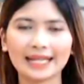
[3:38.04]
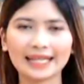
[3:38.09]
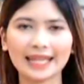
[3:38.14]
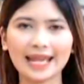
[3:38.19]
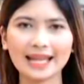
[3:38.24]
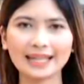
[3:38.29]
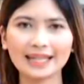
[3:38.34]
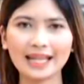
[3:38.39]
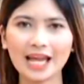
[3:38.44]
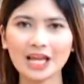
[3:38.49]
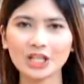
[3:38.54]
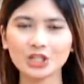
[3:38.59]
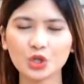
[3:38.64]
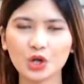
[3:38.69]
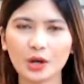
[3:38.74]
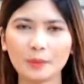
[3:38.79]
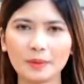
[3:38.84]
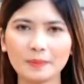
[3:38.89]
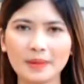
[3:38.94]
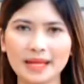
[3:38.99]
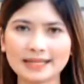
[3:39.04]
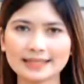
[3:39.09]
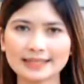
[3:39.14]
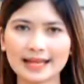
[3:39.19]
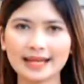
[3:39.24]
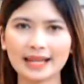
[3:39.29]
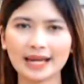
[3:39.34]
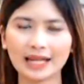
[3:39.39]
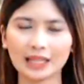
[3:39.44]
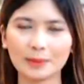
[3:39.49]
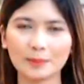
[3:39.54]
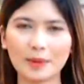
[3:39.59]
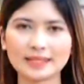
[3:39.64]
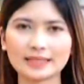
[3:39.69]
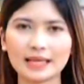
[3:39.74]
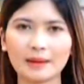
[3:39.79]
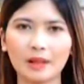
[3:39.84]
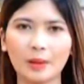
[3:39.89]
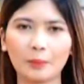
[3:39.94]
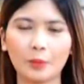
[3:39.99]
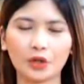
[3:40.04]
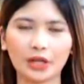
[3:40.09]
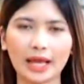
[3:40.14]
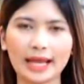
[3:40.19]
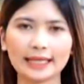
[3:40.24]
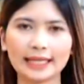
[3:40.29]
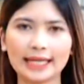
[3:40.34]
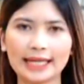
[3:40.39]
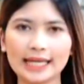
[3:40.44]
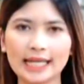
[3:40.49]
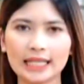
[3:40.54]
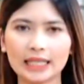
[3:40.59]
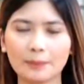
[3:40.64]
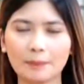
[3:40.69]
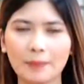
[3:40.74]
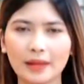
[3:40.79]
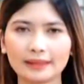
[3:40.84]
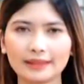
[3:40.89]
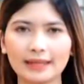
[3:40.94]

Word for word: Ya Rian dan juga pemirsa dari tempat saya melaporkan kini